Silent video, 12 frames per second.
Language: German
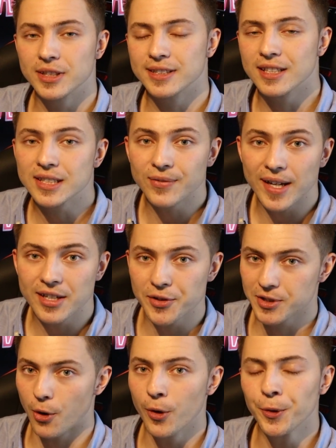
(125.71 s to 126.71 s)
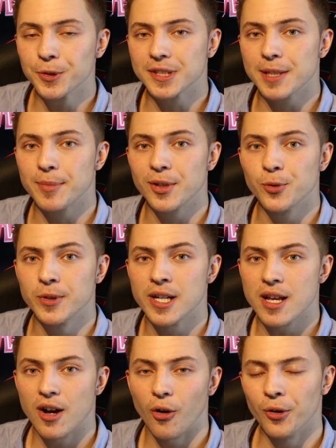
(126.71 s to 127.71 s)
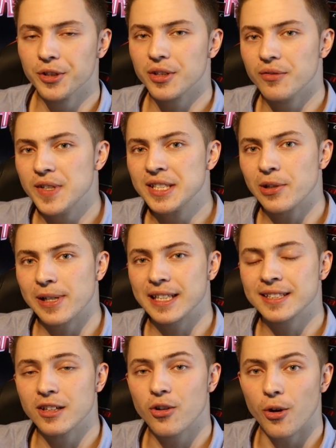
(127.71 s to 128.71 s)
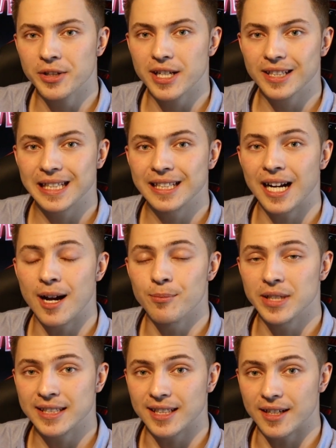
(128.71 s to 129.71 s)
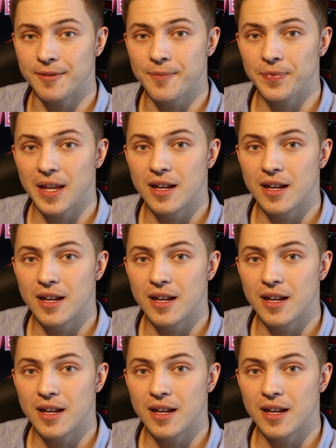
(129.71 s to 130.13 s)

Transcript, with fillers: ist eine 2000 Euro CPU und wie soll das ein Konter gegen AMD sein?